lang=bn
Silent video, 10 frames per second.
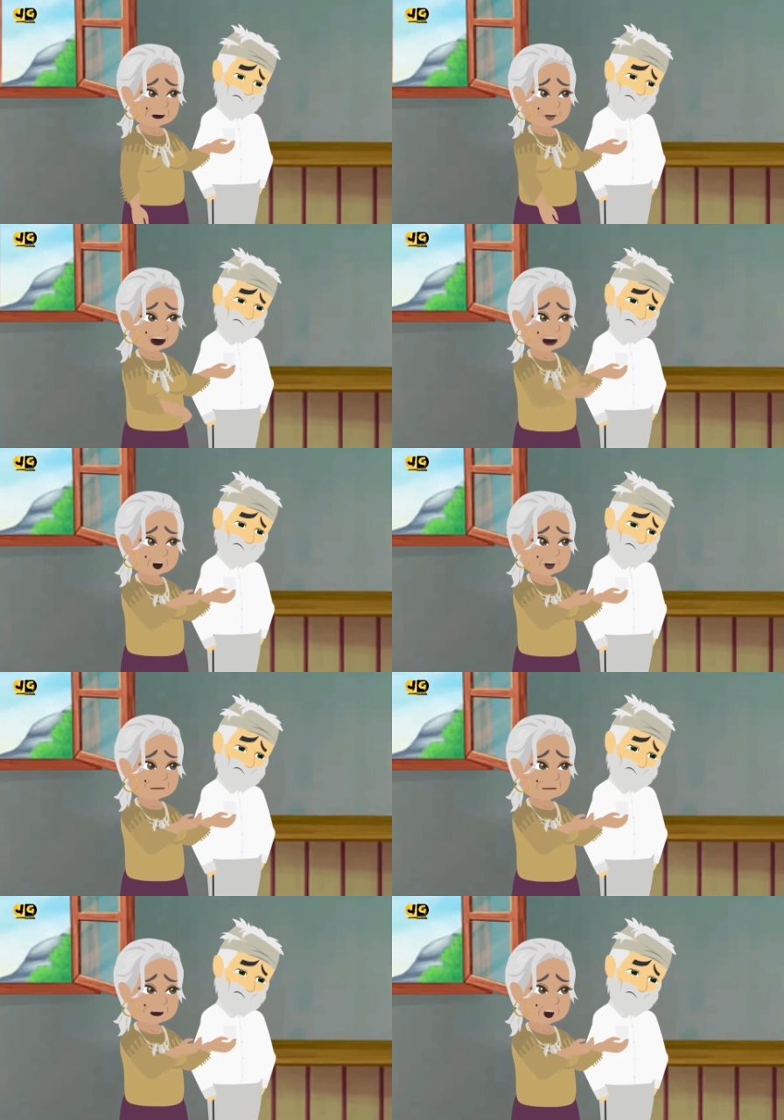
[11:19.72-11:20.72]
সোনিয়ার কাছে
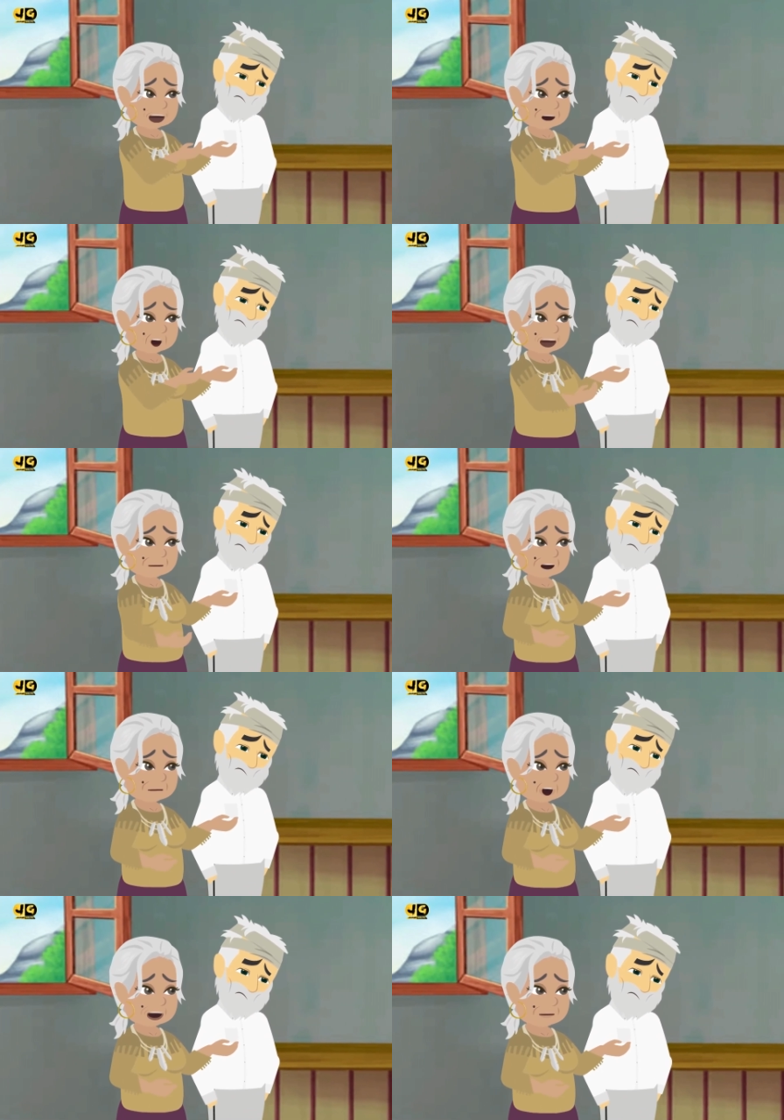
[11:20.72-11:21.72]
চলে এসেছিল
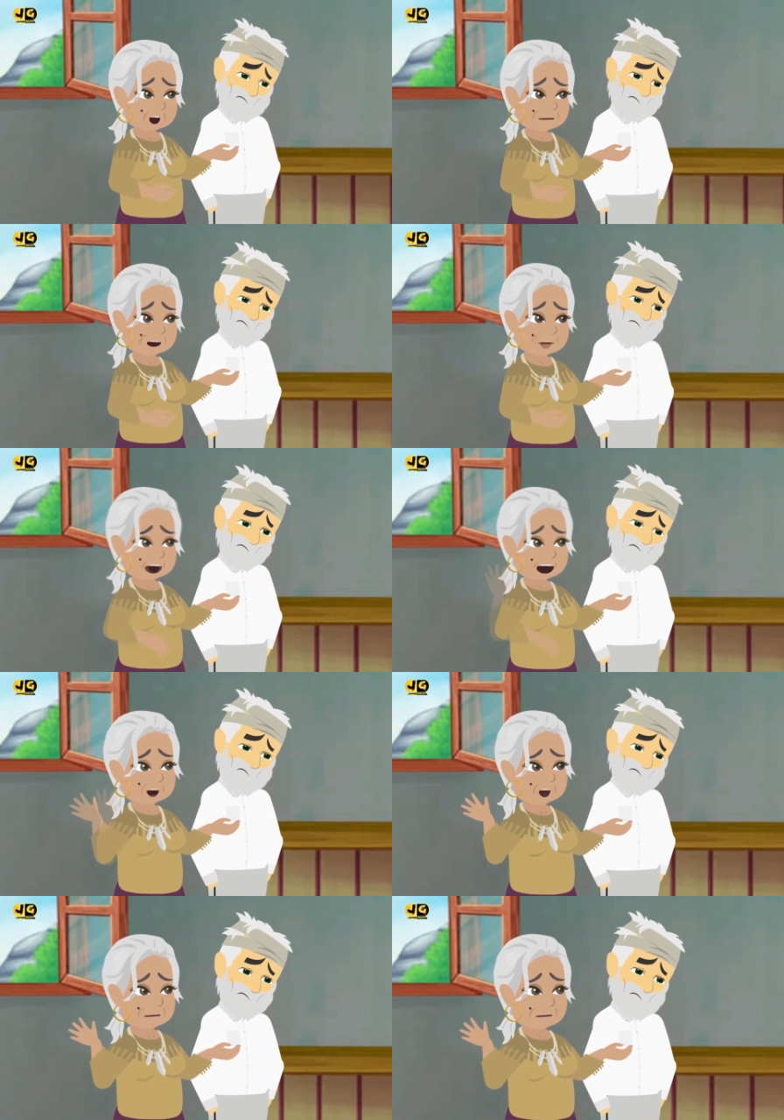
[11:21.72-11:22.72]
কারণ
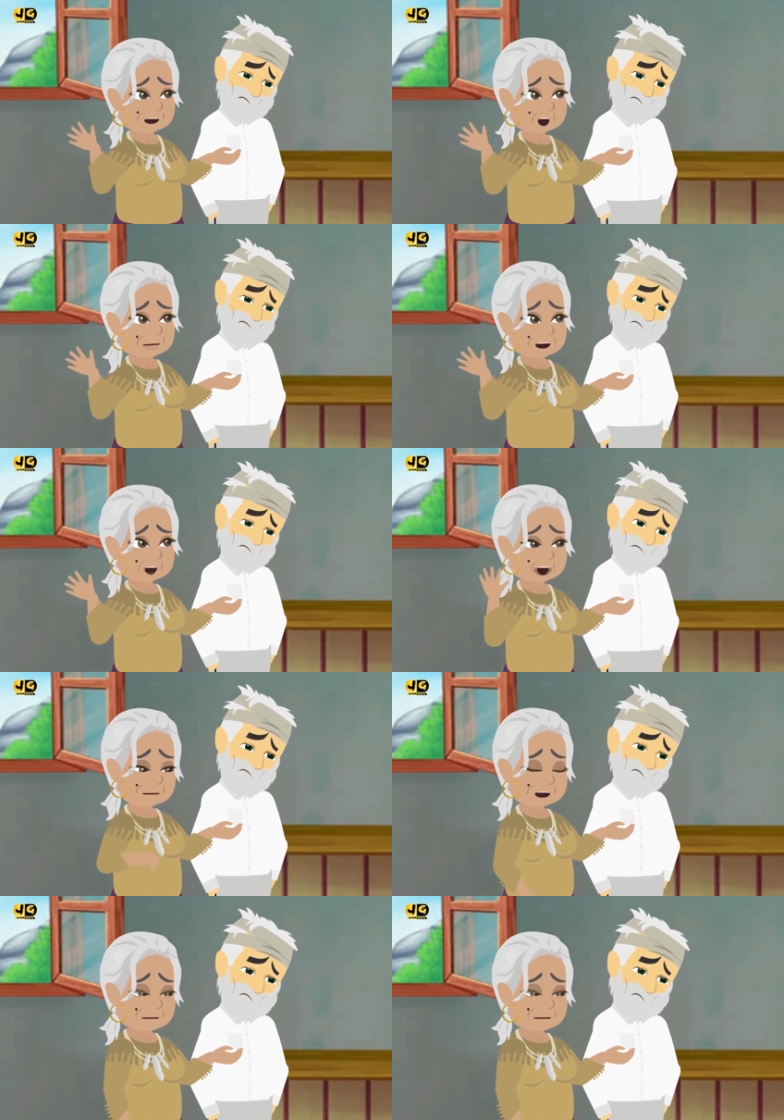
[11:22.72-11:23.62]
সেই মুকুটটি জাদু